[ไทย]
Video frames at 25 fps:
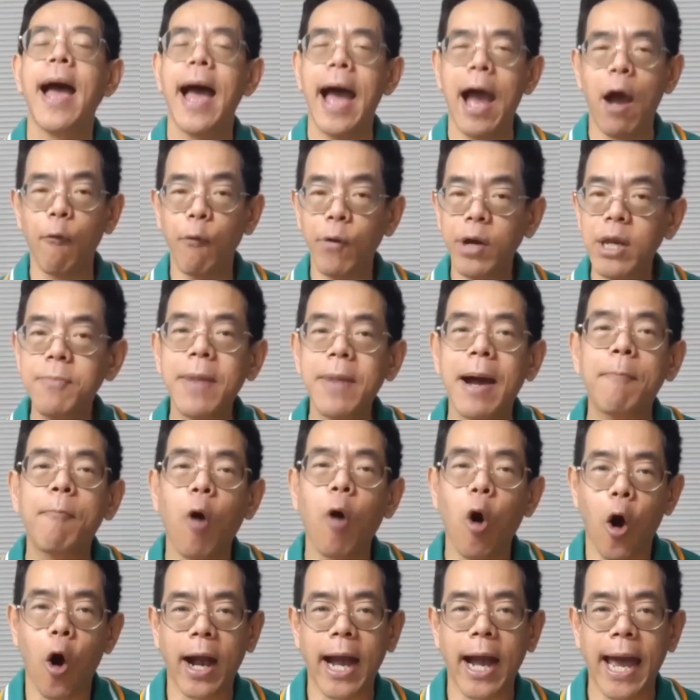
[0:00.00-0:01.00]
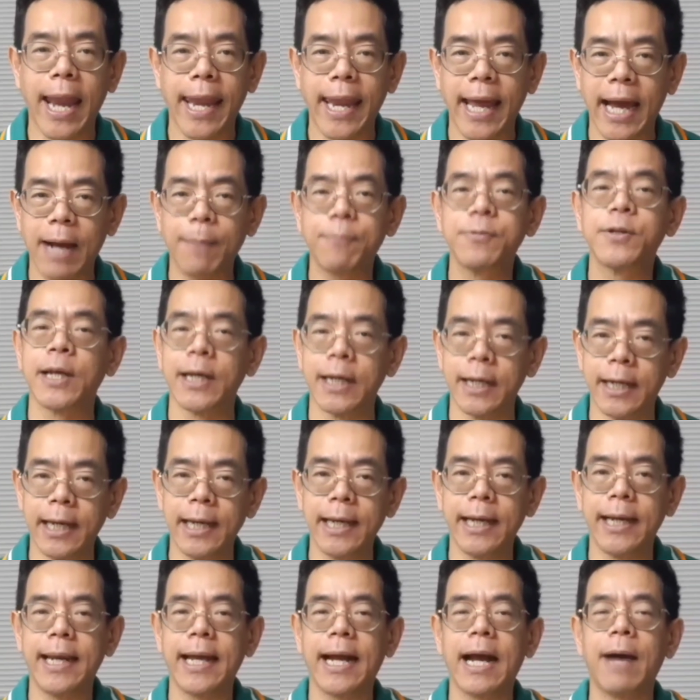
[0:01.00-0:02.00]
เอาวันนี้มาบอกกันนะครับเฉลย
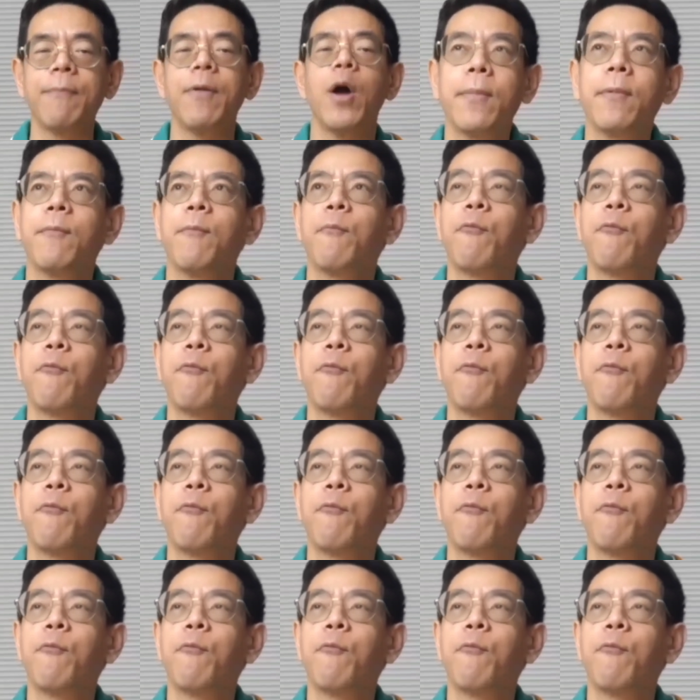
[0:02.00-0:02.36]
เลยนะครับ